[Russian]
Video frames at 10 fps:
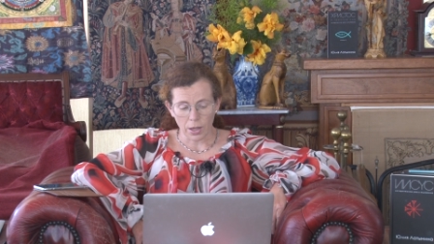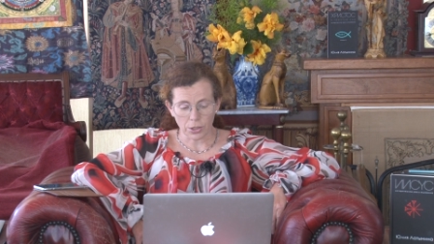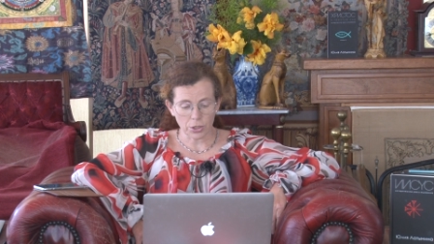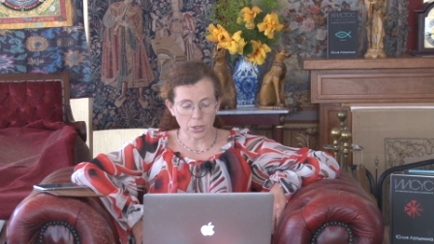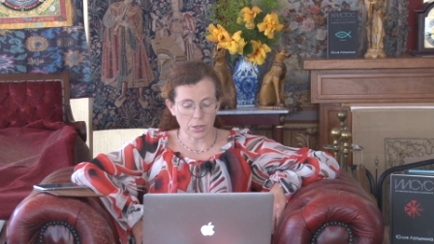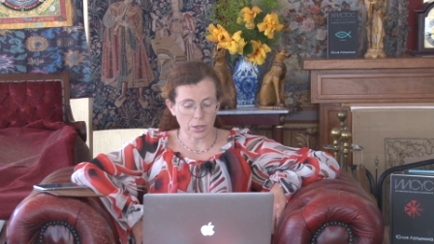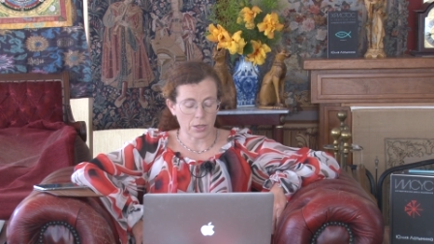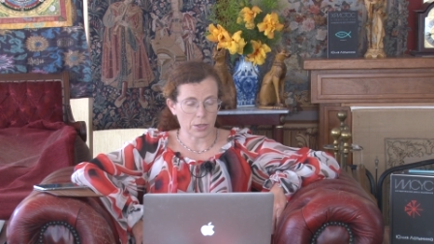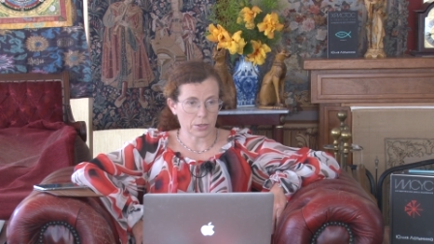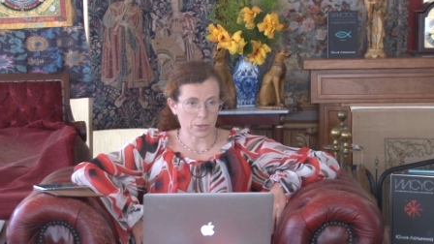Это человек
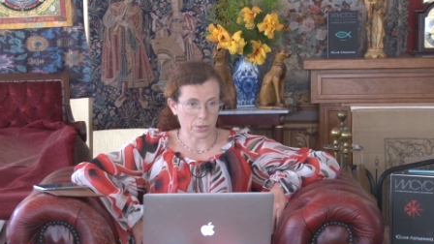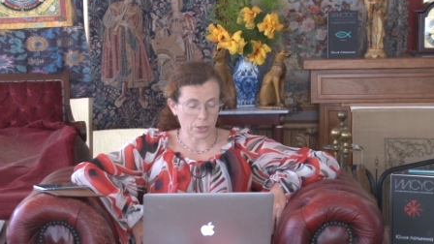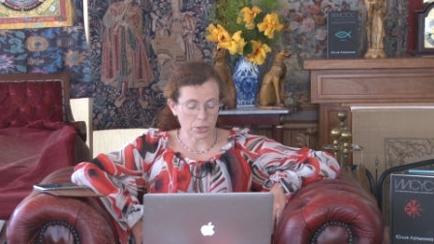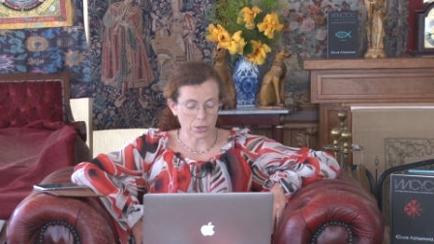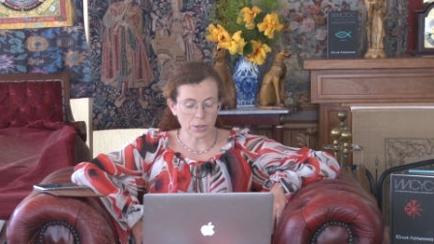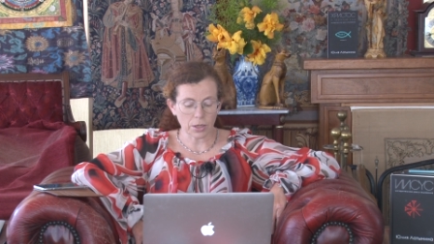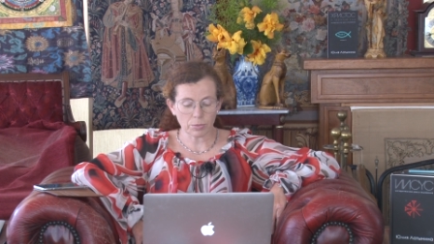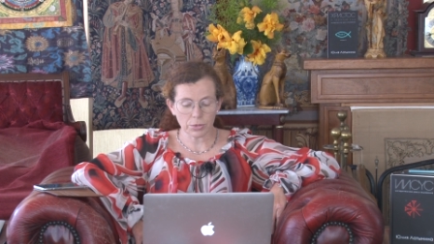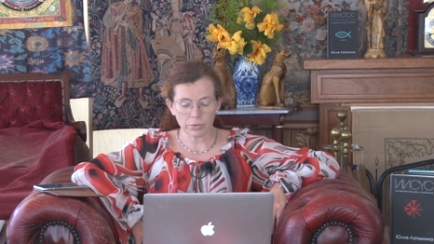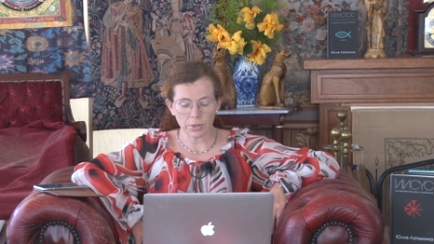крайне эксцентричный,
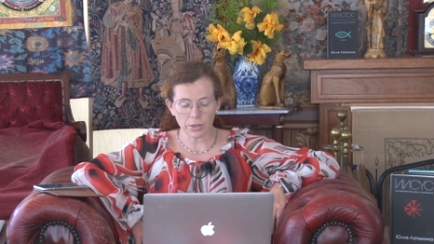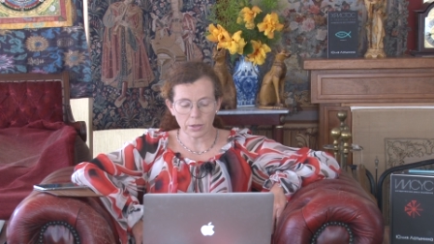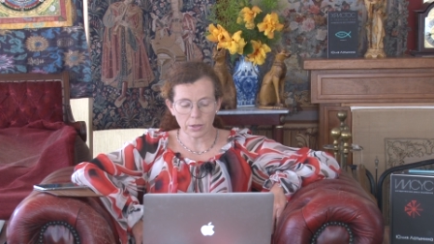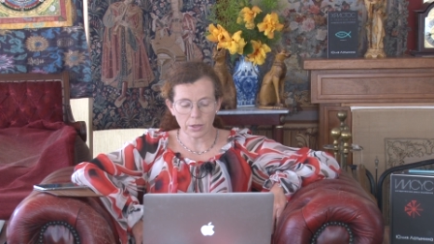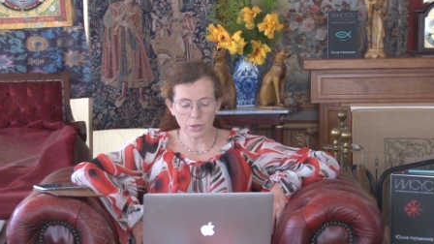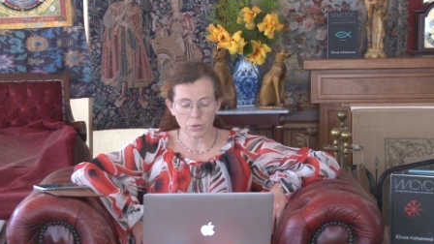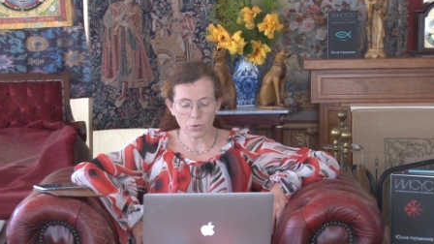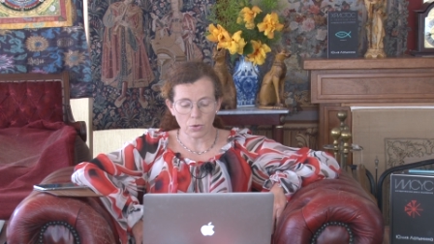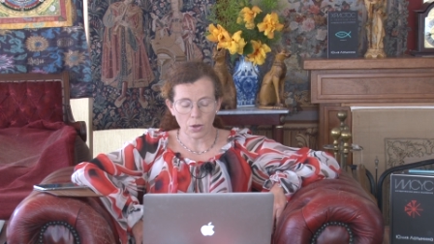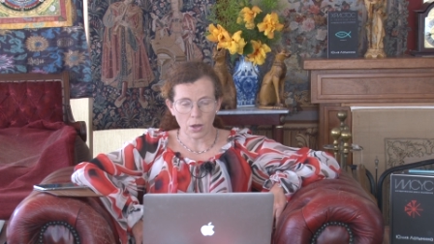как позволить на
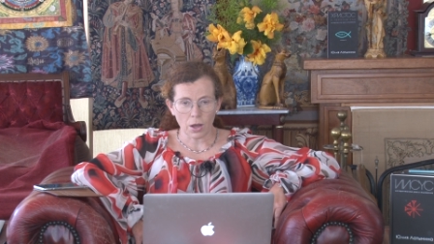гению –